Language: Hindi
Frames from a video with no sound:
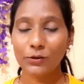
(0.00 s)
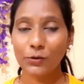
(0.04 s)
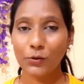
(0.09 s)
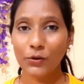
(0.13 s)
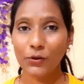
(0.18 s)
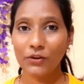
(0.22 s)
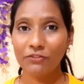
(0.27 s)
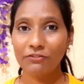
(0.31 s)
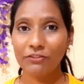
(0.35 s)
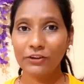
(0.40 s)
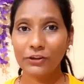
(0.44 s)

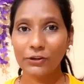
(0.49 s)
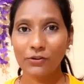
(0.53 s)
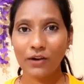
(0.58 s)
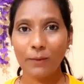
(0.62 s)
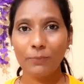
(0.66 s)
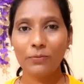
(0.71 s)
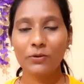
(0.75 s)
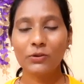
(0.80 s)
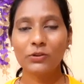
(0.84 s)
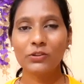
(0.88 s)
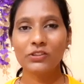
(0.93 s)
कोई वीडियो
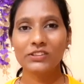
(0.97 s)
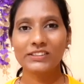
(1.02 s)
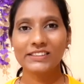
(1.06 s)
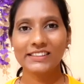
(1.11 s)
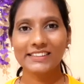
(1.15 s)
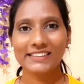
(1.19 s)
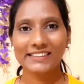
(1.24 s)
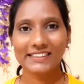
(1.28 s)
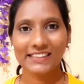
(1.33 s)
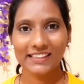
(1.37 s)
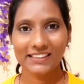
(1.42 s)
आप लोगों
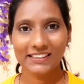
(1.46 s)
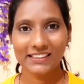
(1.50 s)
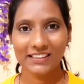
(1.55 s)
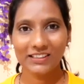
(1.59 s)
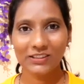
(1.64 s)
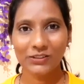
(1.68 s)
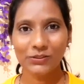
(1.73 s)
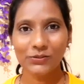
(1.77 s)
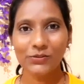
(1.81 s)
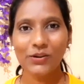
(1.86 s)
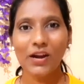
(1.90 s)
से शेयर
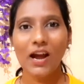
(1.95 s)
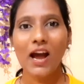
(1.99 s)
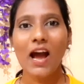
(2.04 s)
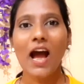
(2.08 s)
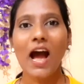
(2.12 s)
करूं